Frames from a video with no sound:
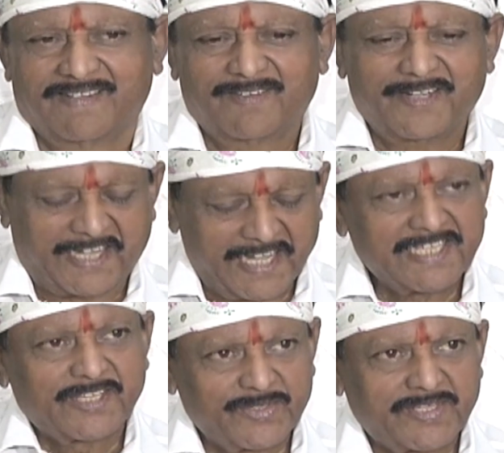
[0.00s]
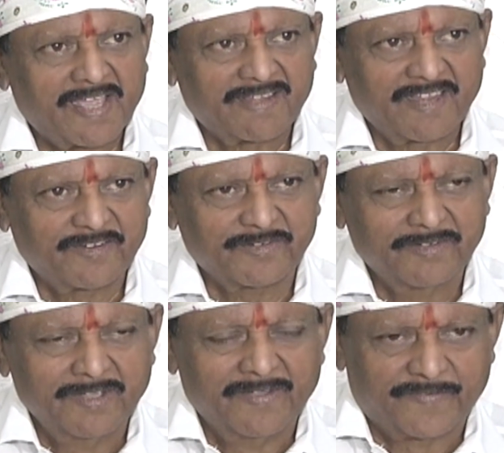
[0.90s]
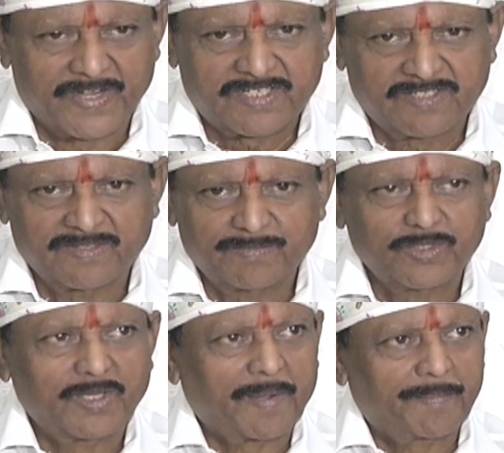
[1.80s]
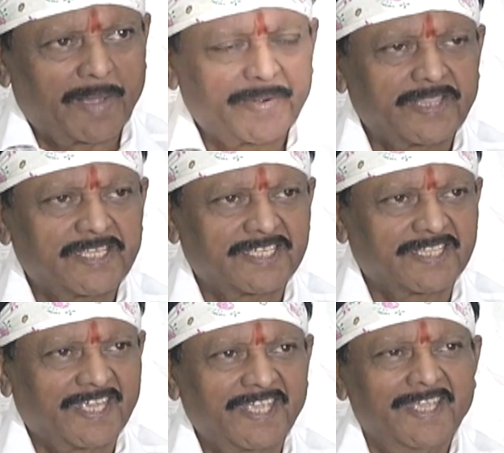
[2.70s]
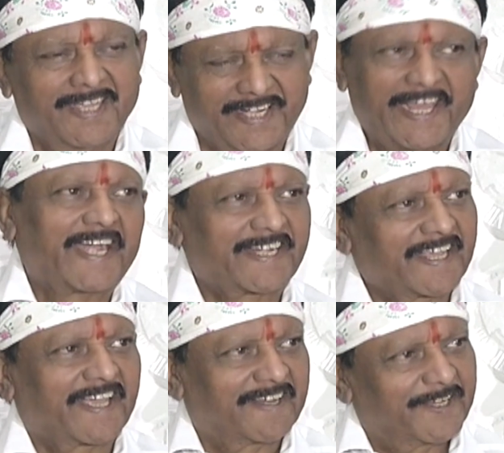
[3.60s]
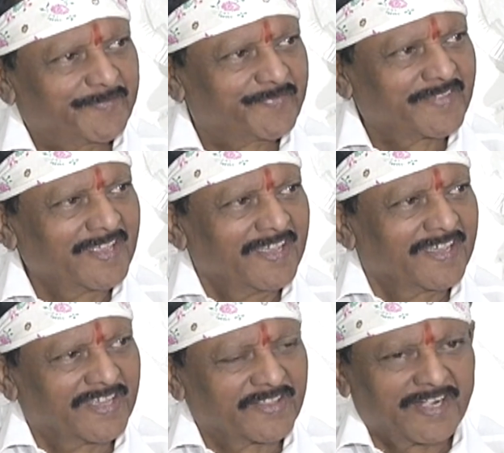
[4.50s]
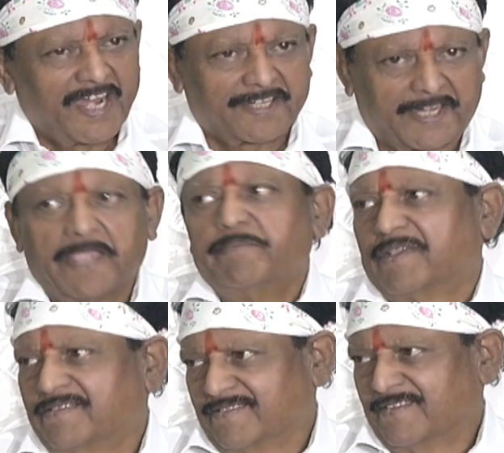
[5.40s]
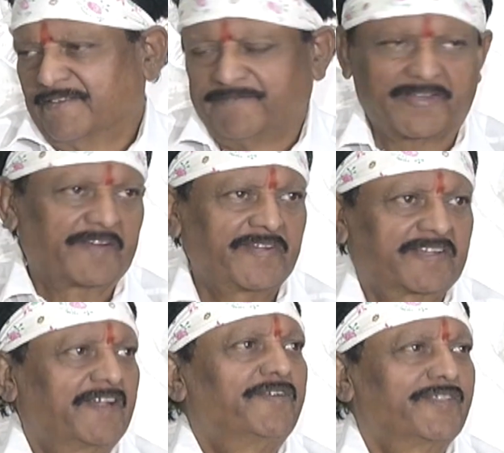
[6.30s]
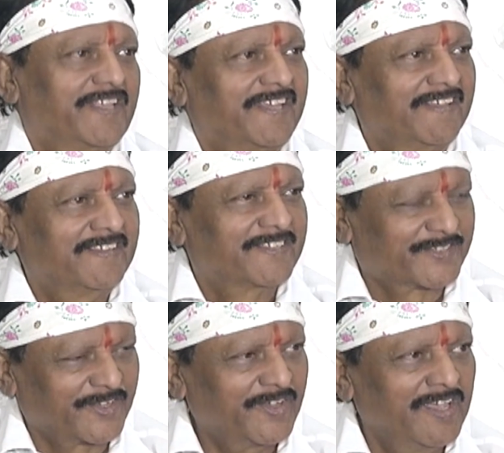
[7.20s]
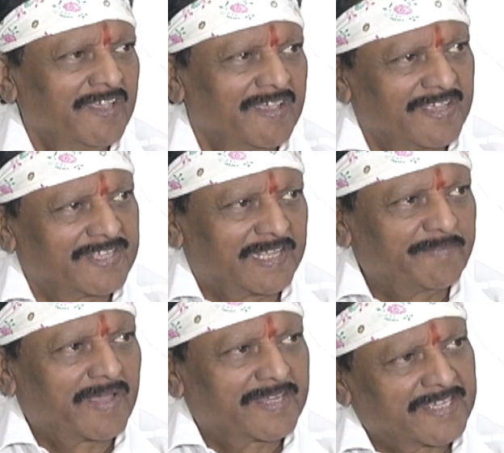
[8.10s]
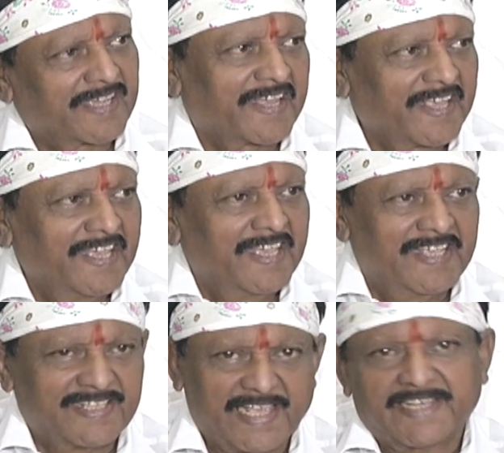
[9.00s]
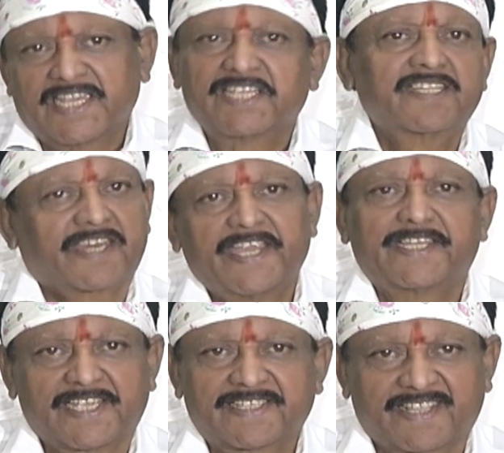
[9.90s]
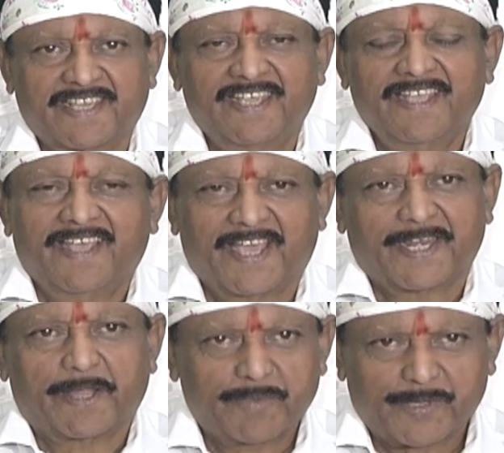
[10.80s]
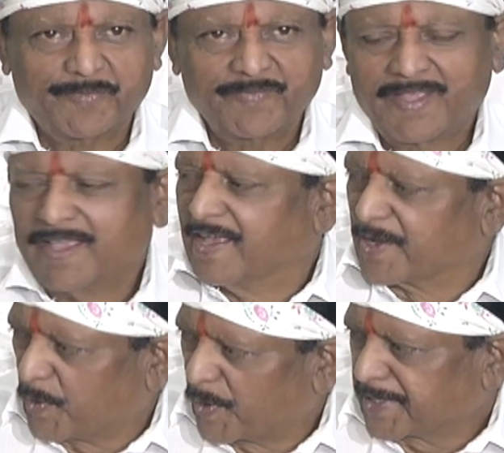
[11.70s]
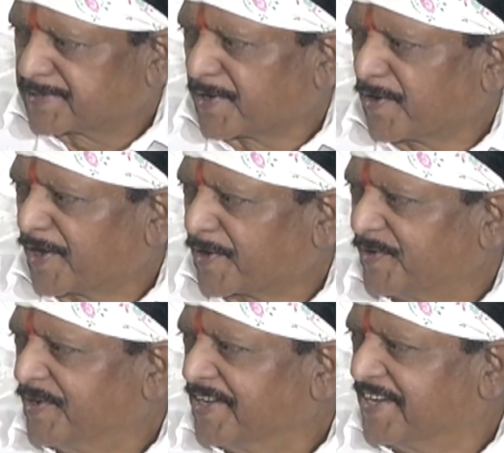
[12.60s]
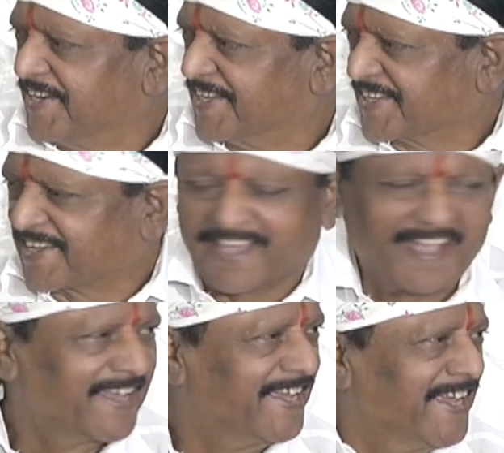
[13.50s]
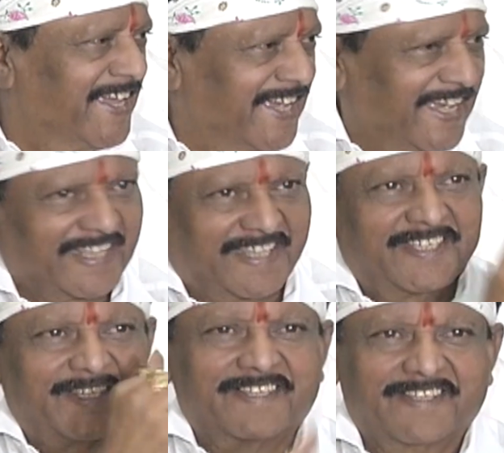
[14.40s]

అందులో టీజర్ చూశాక నేను ఫస్ట్ ముందు అభినందించింది డైరెక్టర్ గారిని ఎందుకంటే ఆ టైమింగ్ పర్ఫెక్ట్గా ఉంది సో ఈ సినిమా నిజంగానే సెన్సేషన్ క్రియేట్ చేస్తుంది అని నమ్మకం కోటేశ్వరరావు గారు నిజంగా హితీష్